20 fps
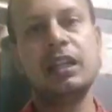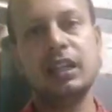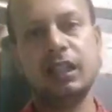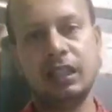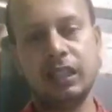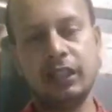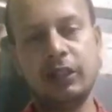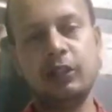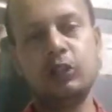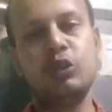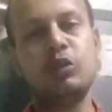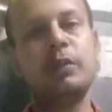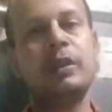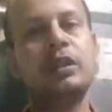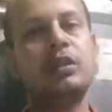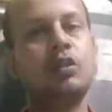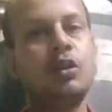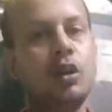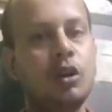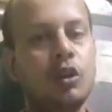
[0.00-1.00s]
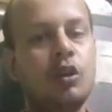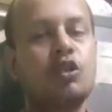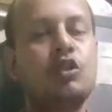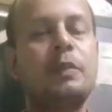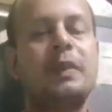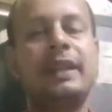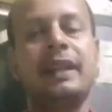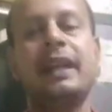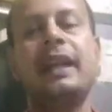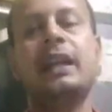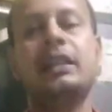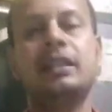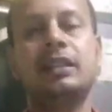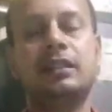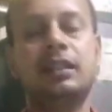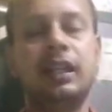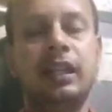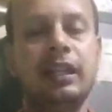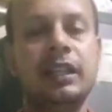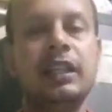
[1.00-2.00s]
নানান রকমের খরচ বেড়ে গেছে
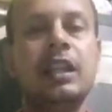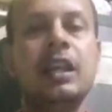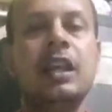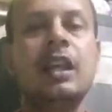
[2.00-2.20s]
তাই